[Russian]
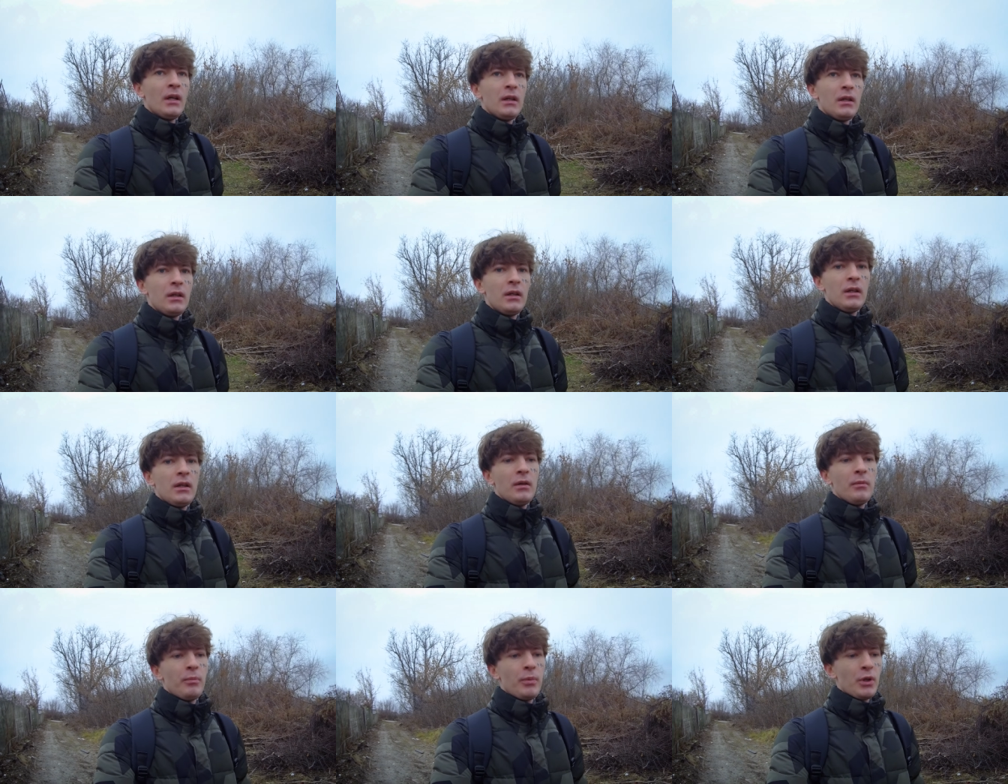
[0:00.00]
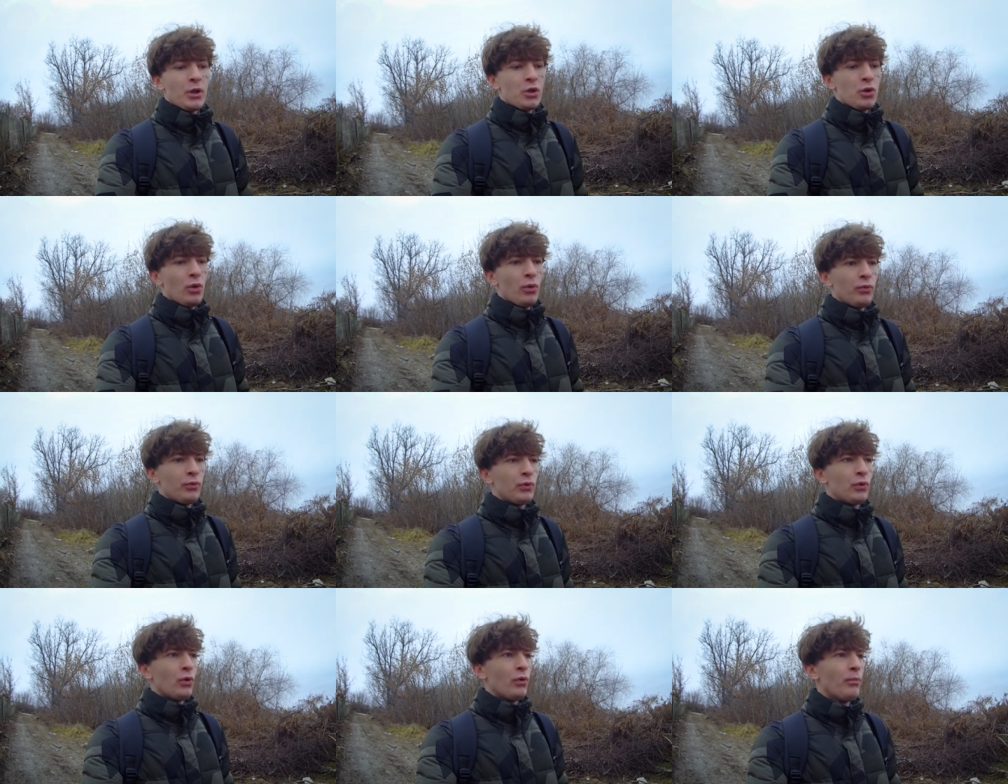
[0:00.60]
И пришел
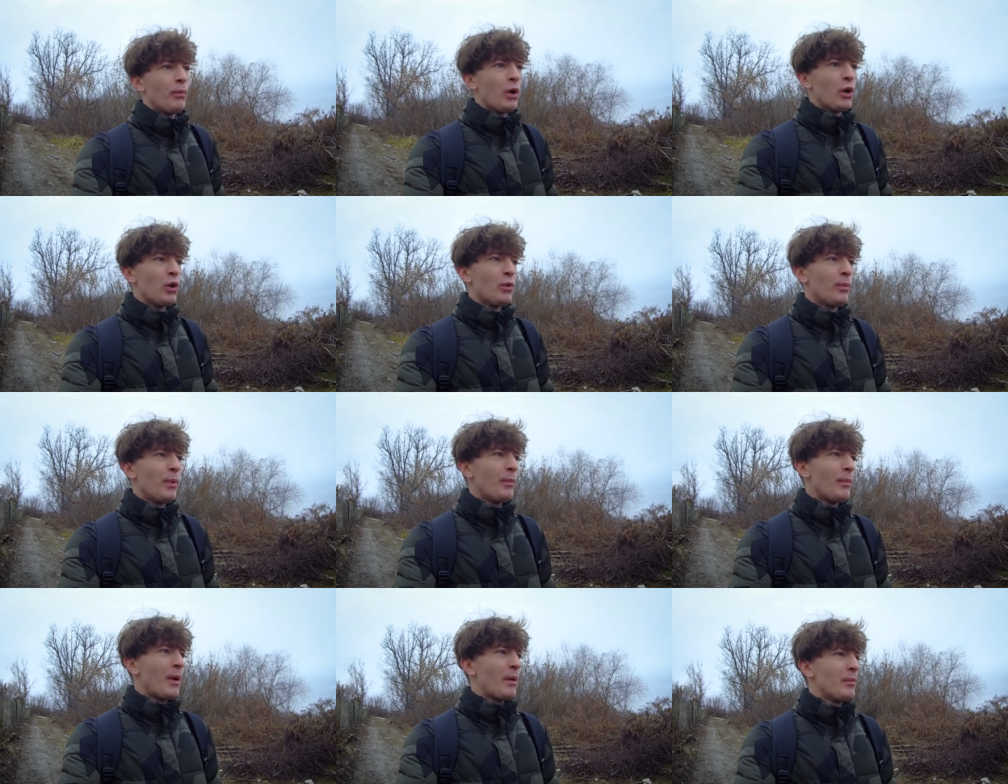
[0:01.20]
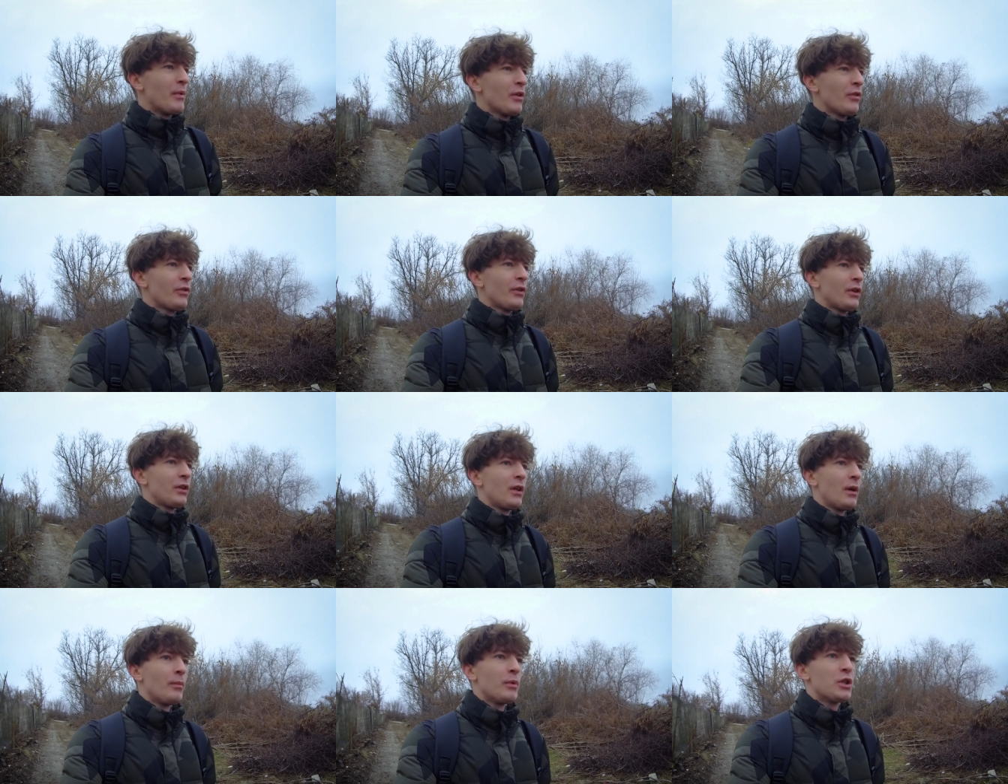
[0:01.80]
в то мое любимое место,
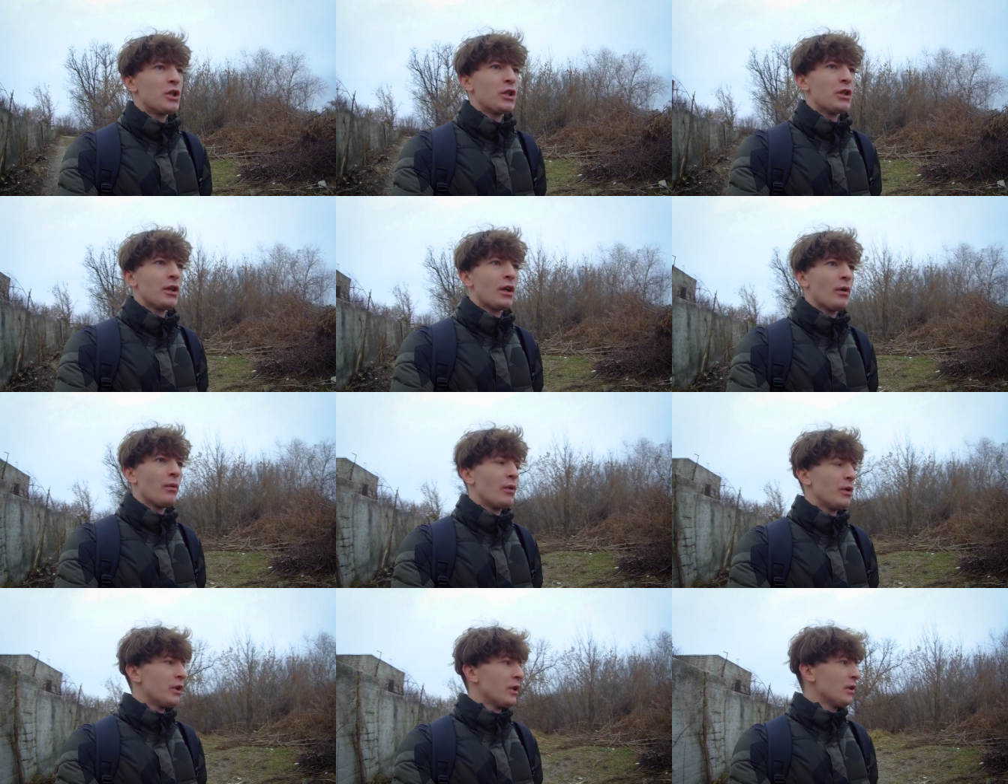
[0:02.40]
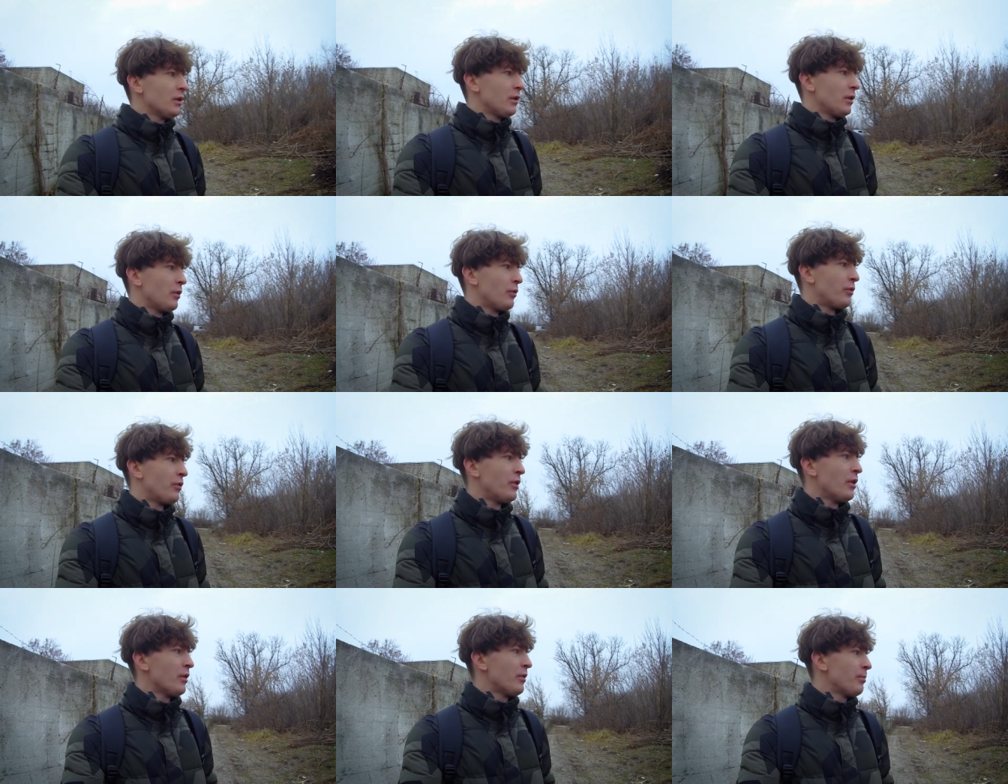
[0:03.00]
где почти никого нет, и
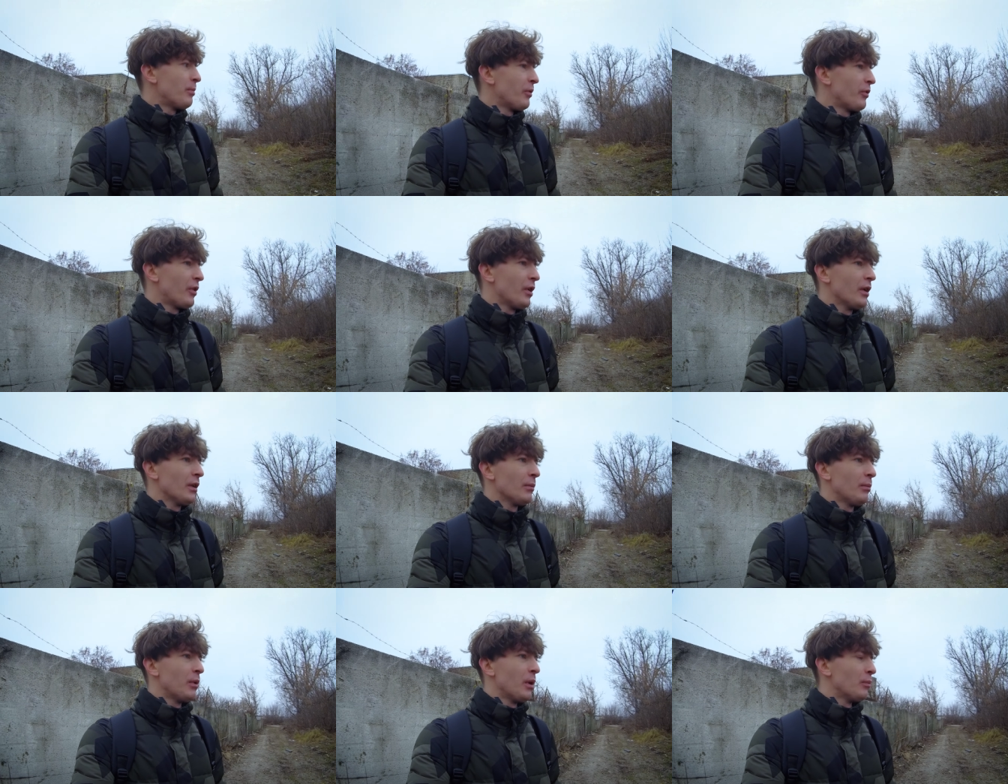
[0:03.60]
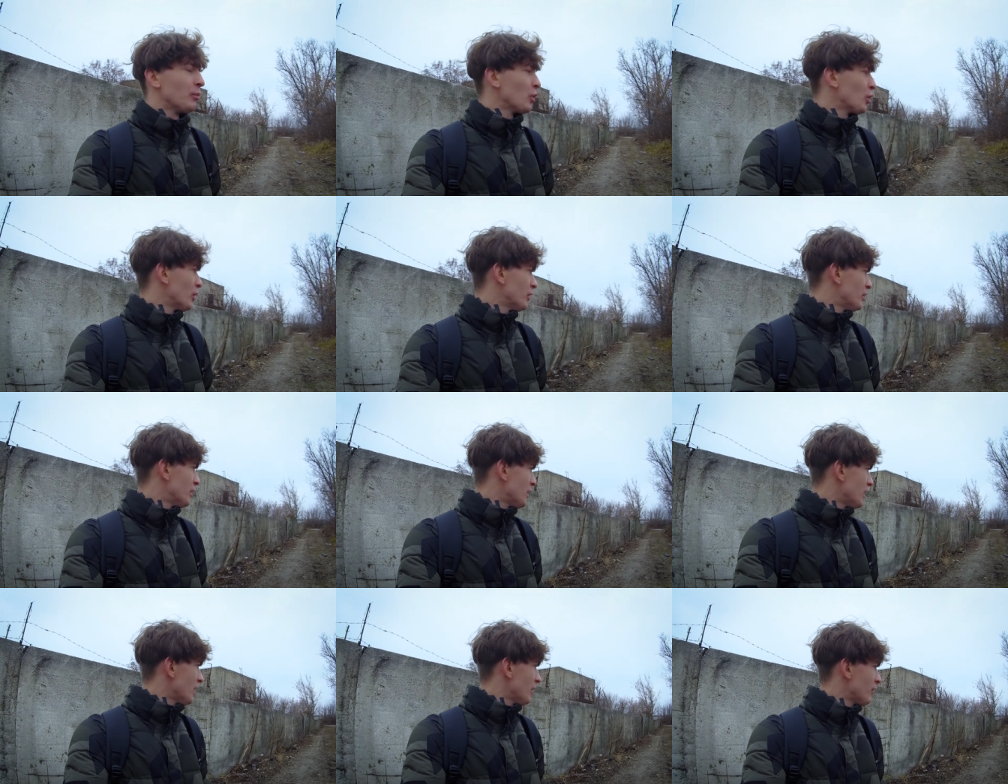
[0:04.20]
здесь постоянно было много
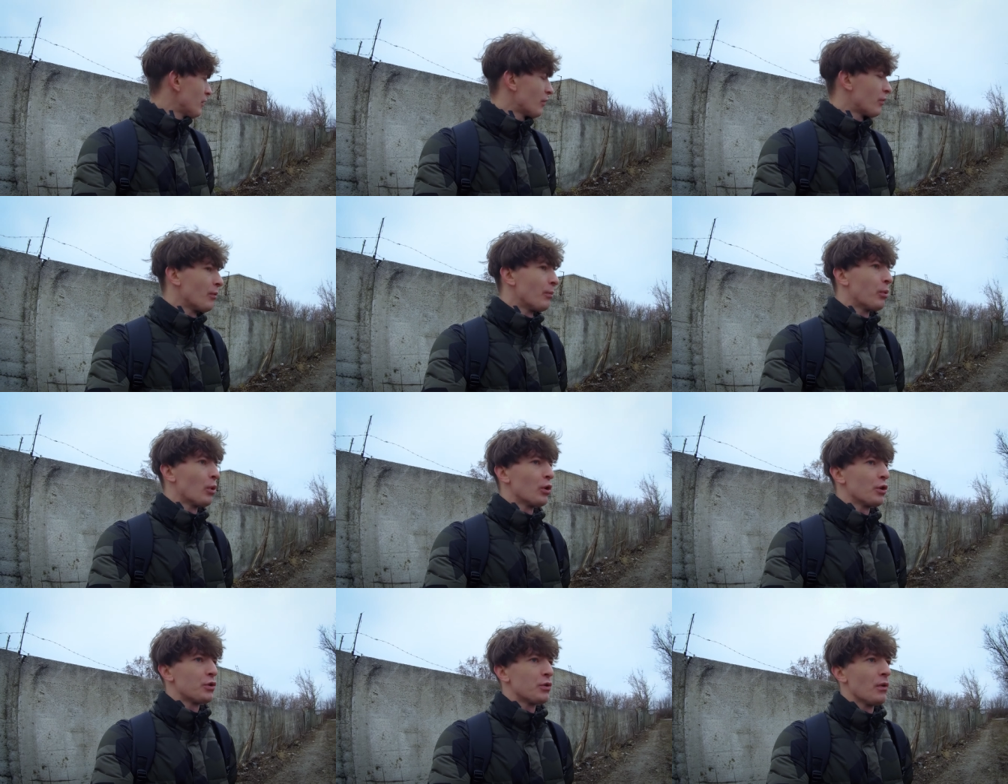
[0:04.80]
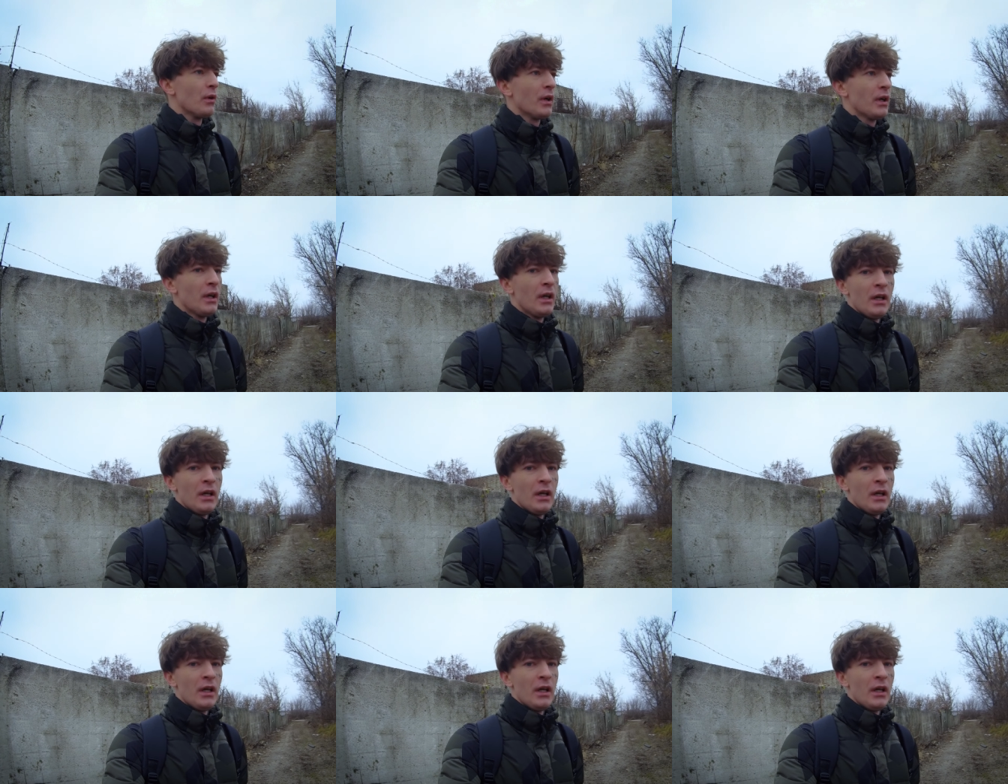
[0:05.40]
деревьев и прочего.